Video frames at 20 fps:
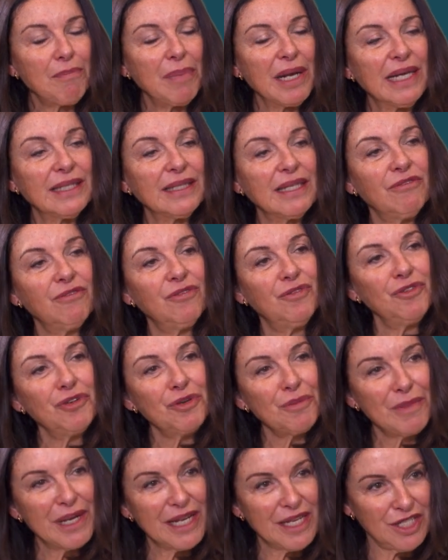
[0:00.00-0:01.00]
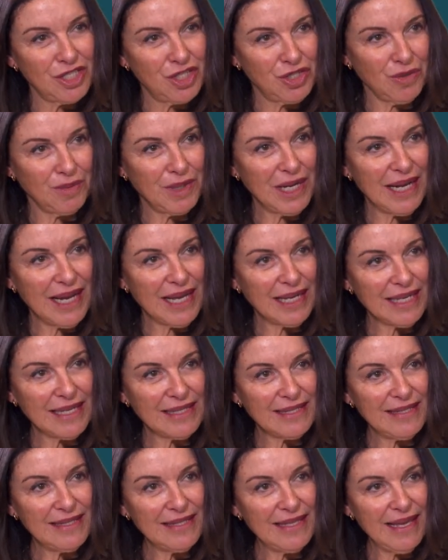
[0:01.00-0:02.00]
plataforma sobre la que
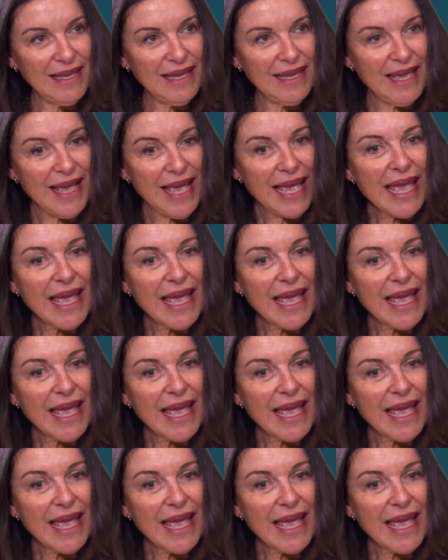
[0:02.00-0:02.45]
se